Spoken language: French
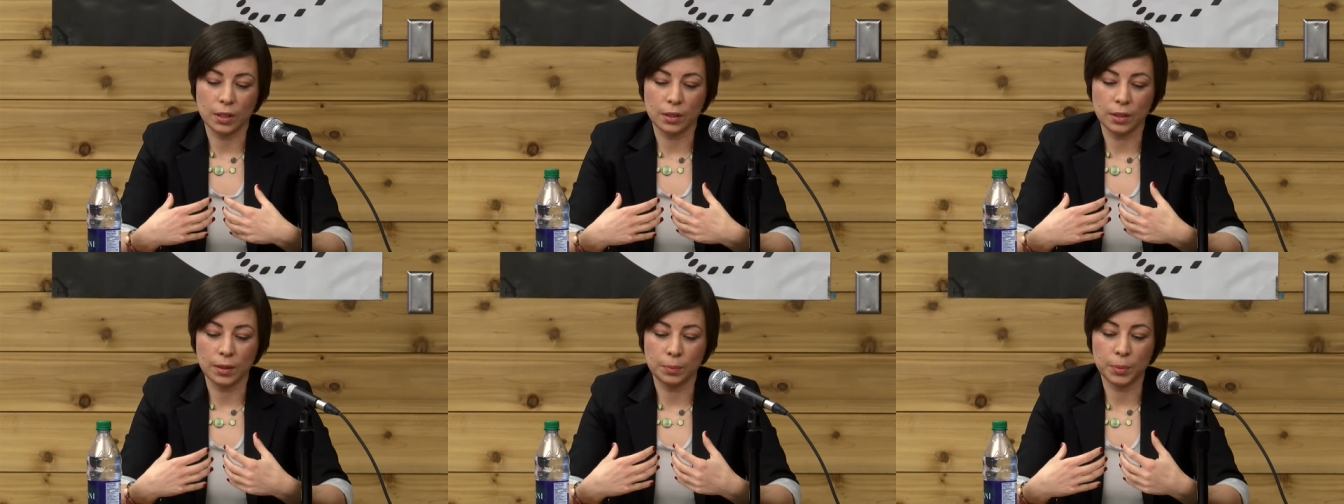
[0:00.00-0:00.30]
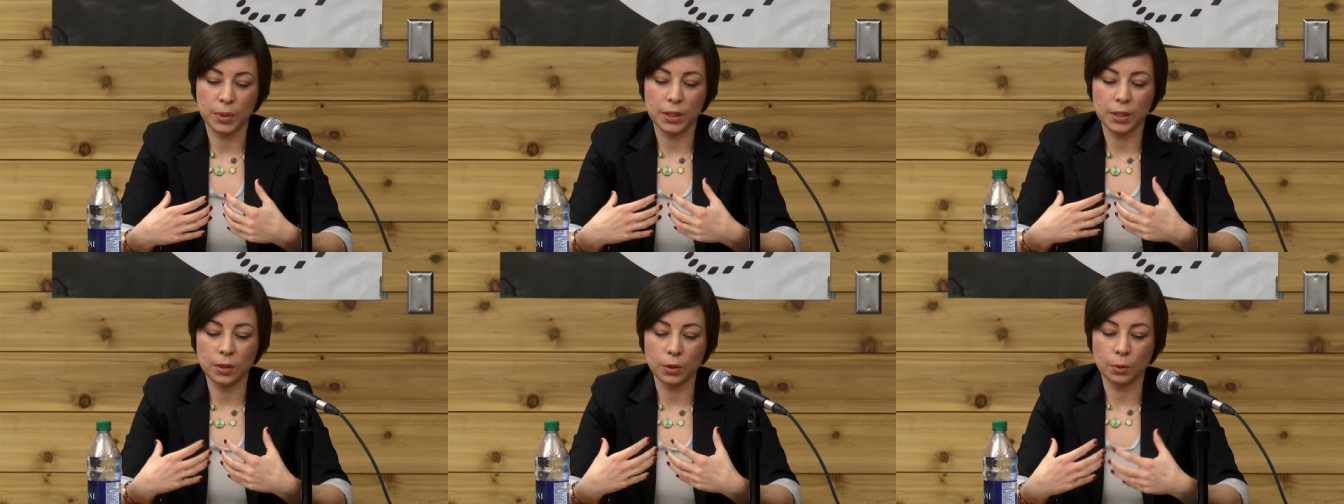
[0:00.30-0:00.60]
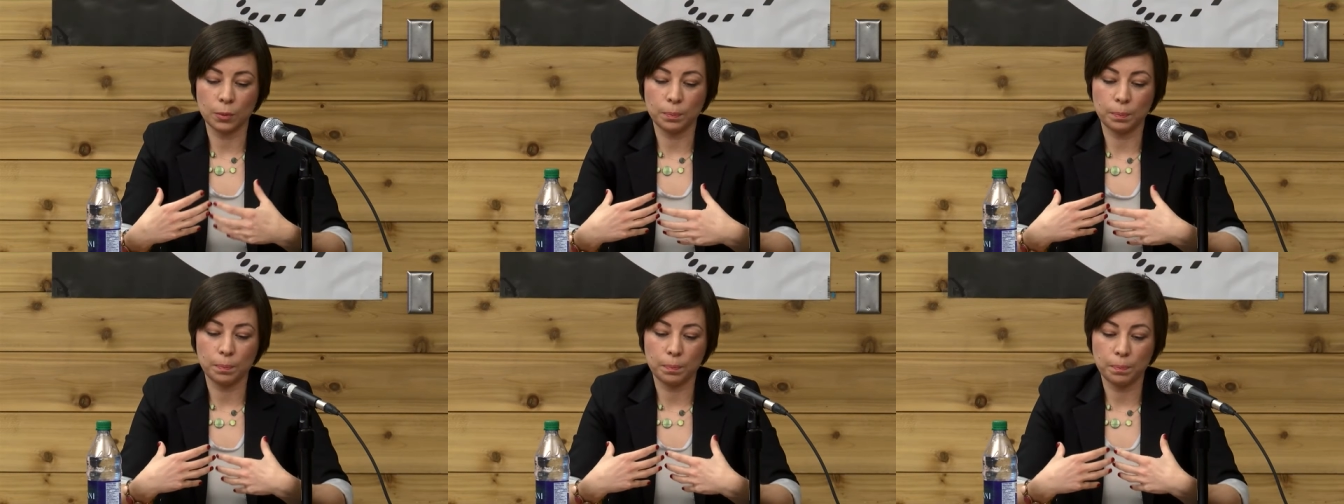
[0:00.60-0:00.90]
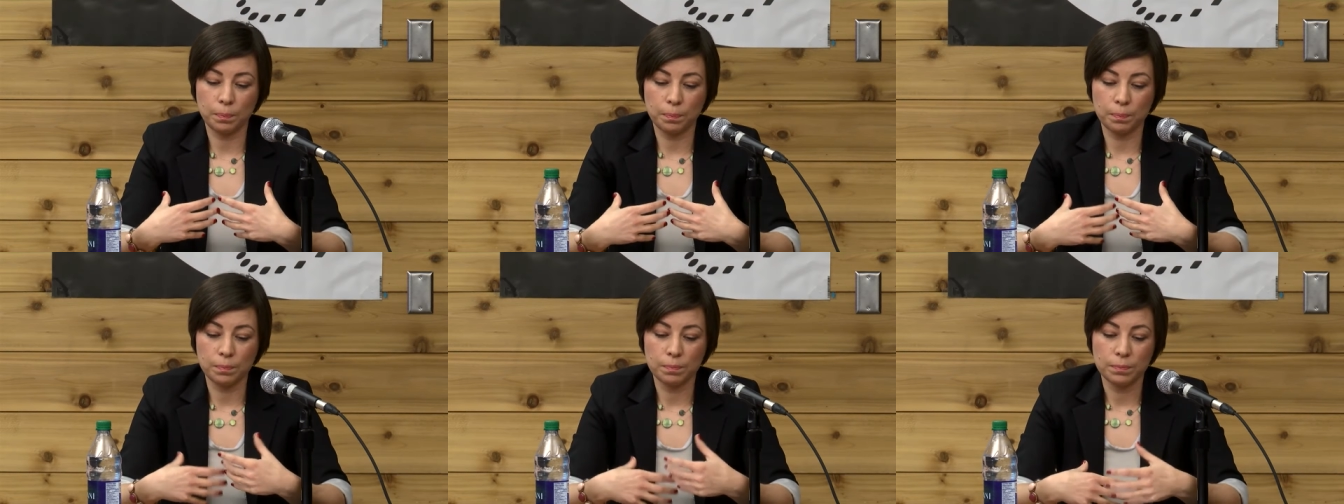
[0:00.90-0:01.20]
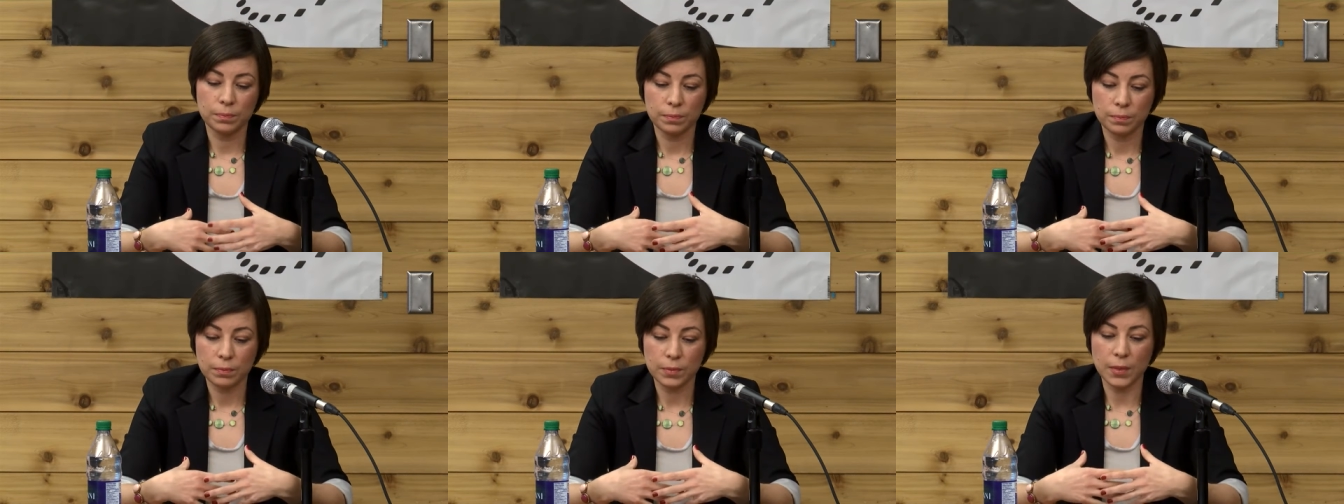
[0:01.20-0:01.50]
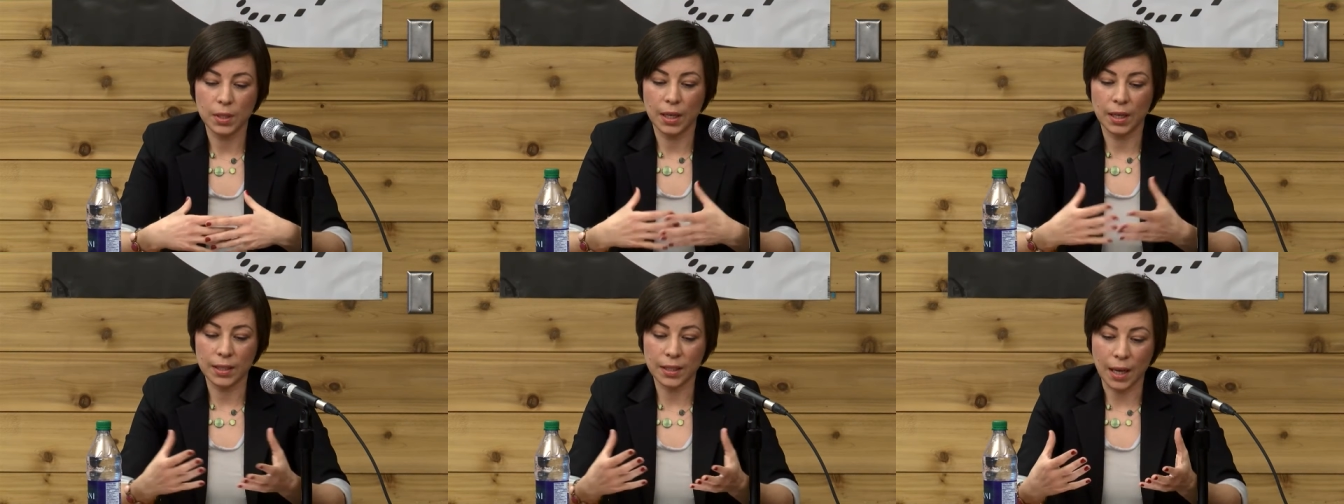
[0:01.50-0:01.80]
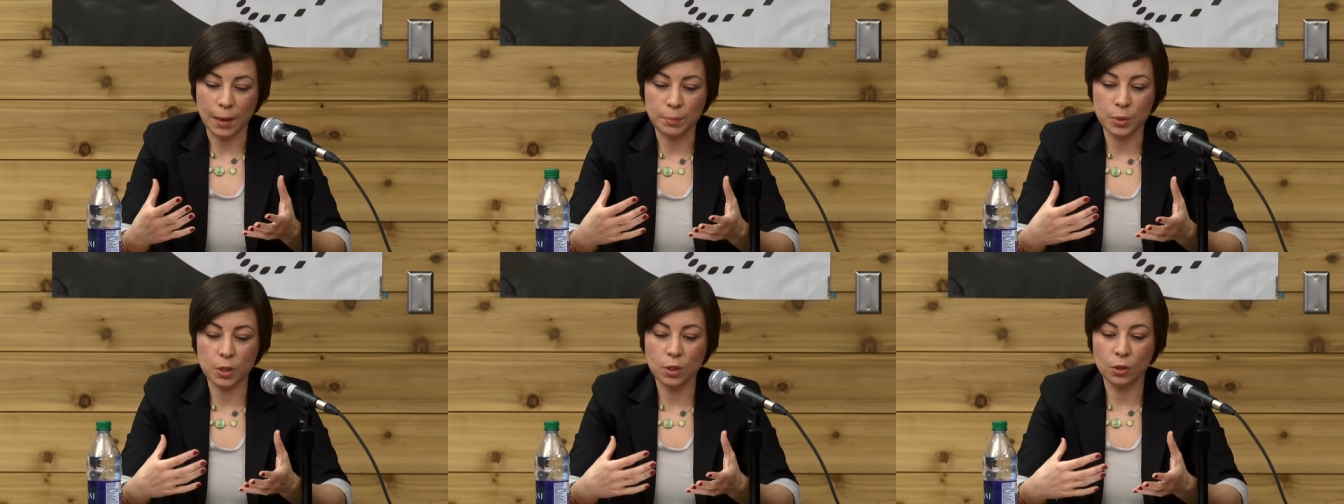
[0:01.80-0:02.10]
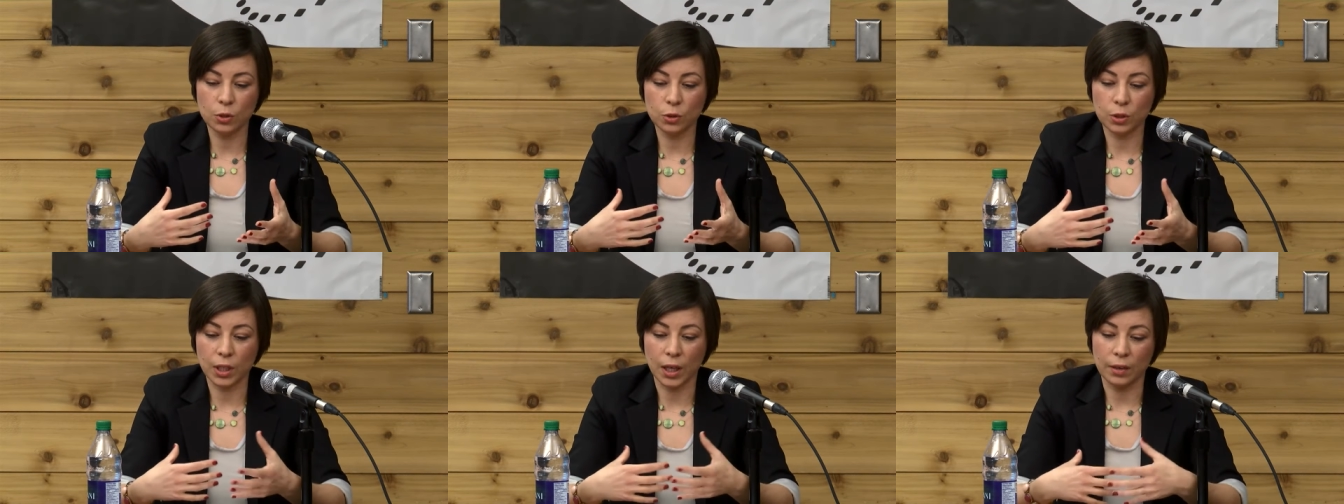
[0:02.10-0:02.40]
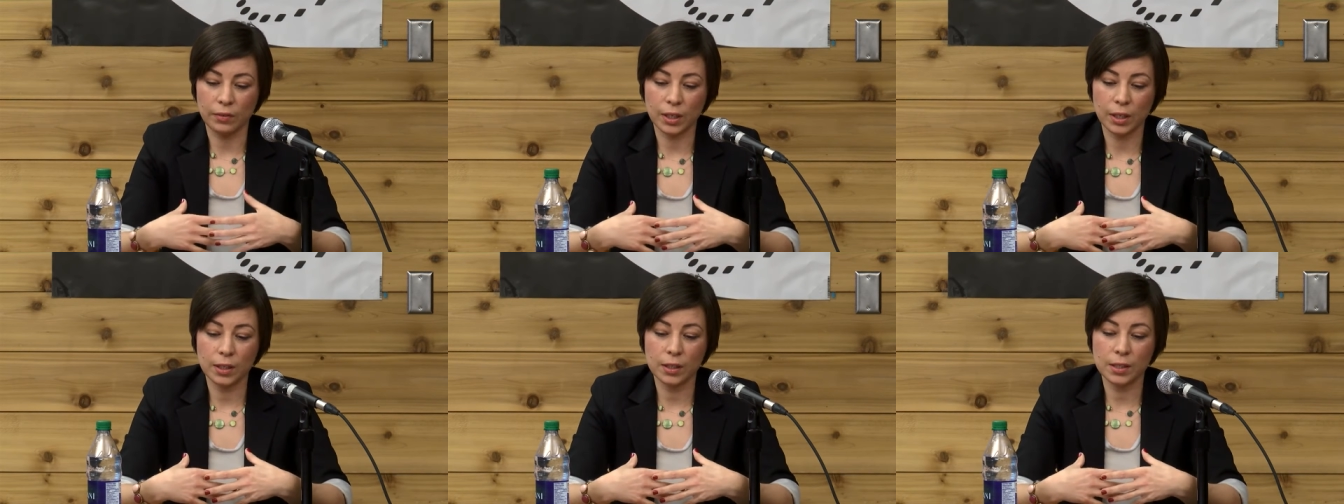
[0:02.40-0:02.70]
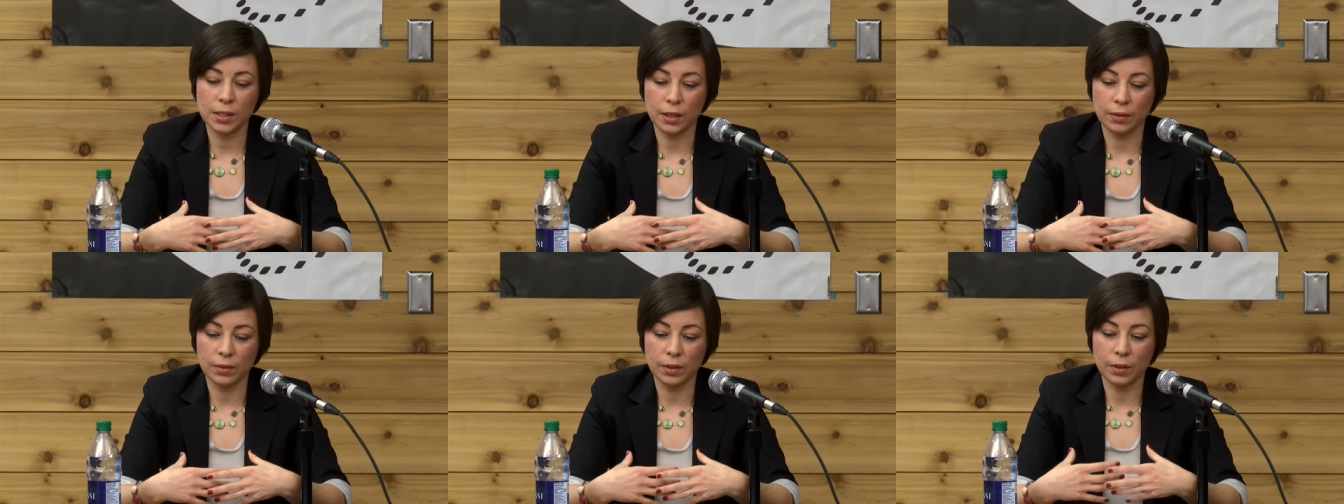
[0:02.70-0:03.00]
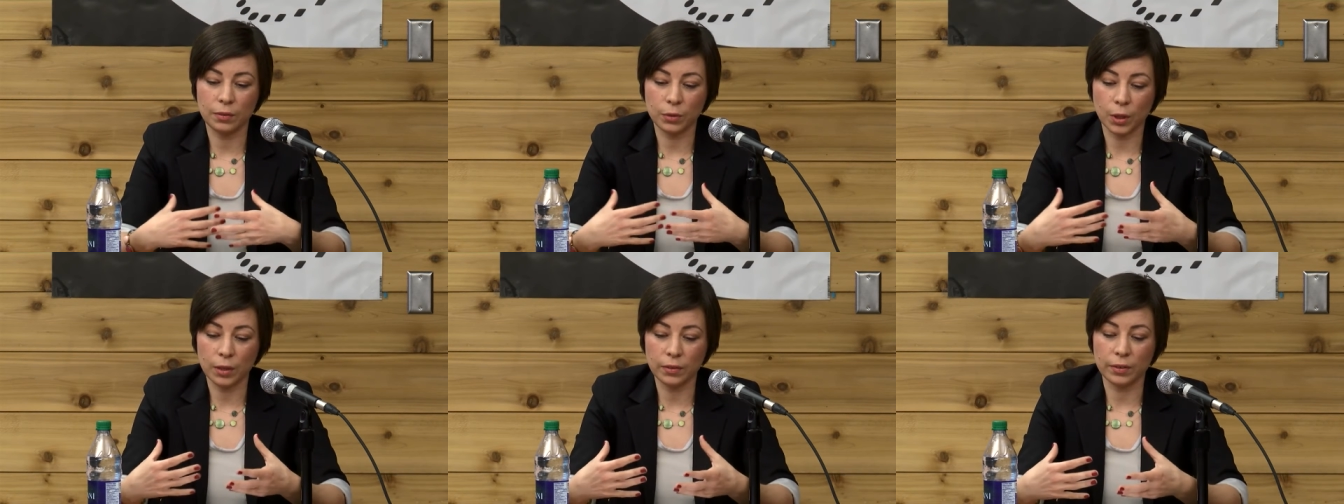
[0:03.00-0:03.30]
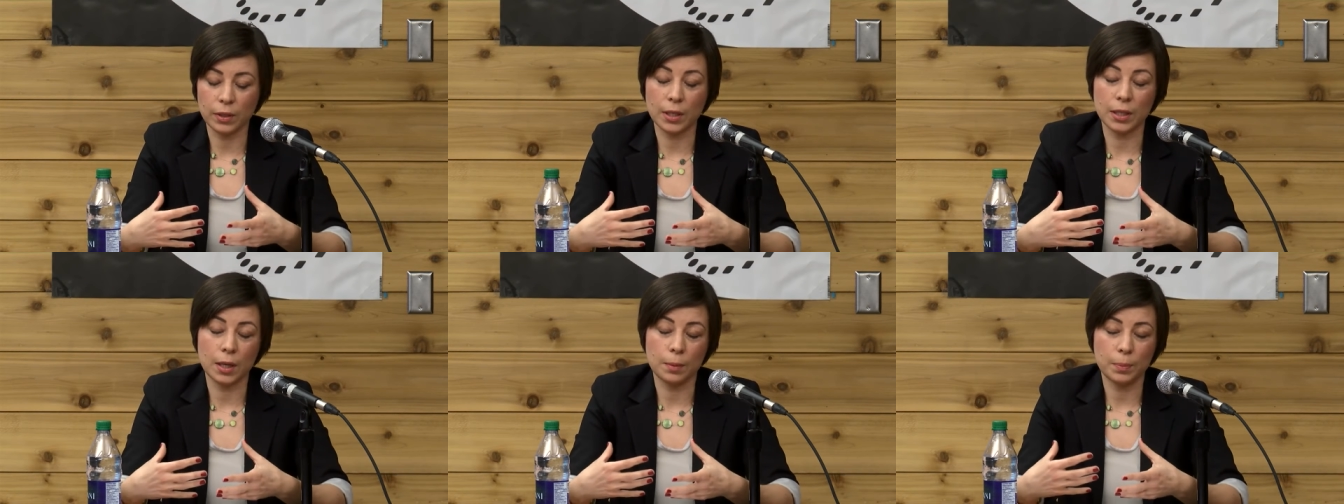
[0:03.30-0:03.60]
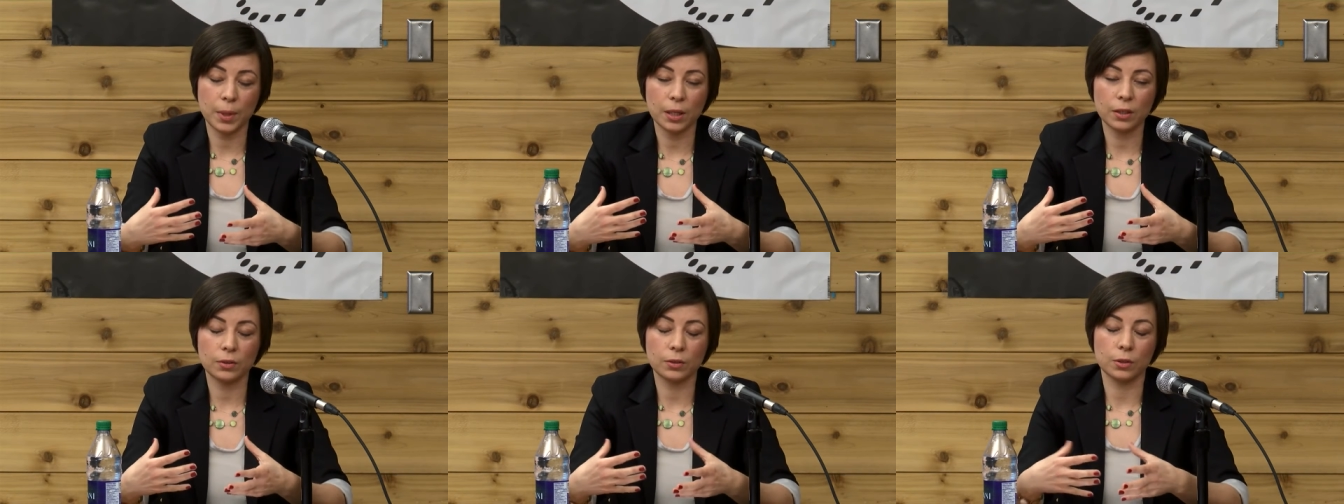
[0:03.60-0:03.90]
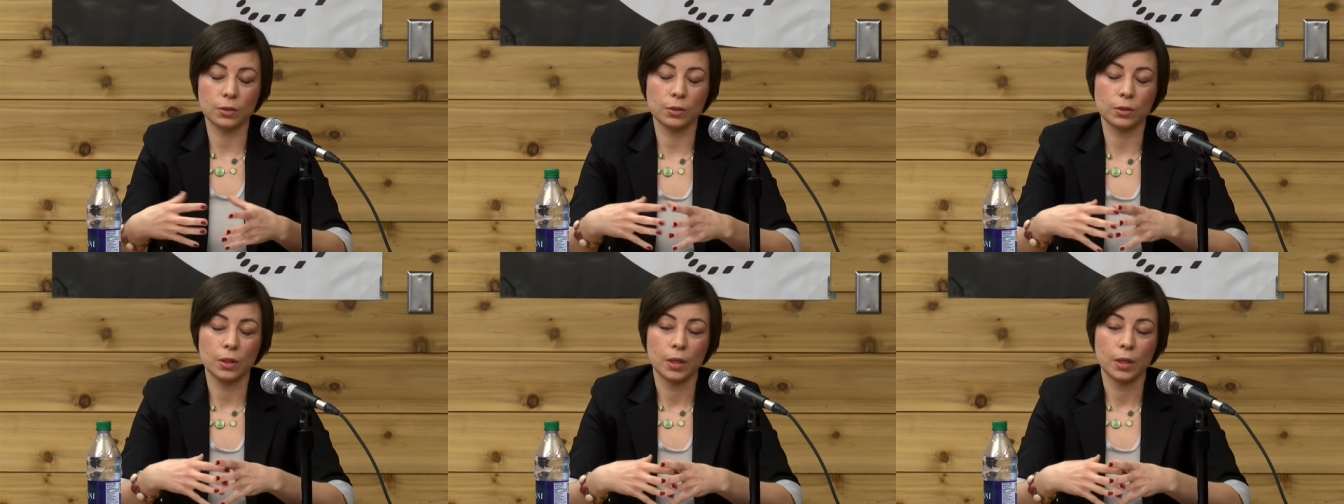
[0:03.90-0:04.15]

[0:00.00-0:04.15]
et puis, être absent du travail, ça va avoir un impact